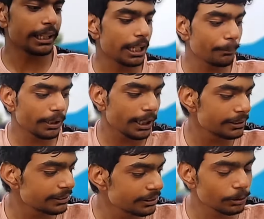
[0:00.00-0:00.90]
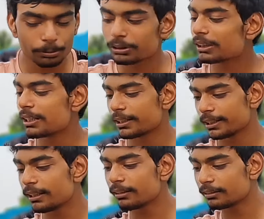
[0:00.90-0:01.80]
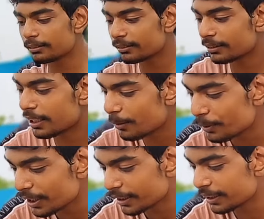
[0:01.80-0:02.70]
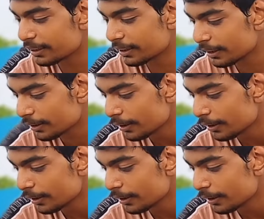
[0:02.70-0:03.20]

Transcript: எல்லாமே அஞ்சு அஞ்சு கொடுத்துருக்காங்க எல்லாமே நிறைய இருக்குது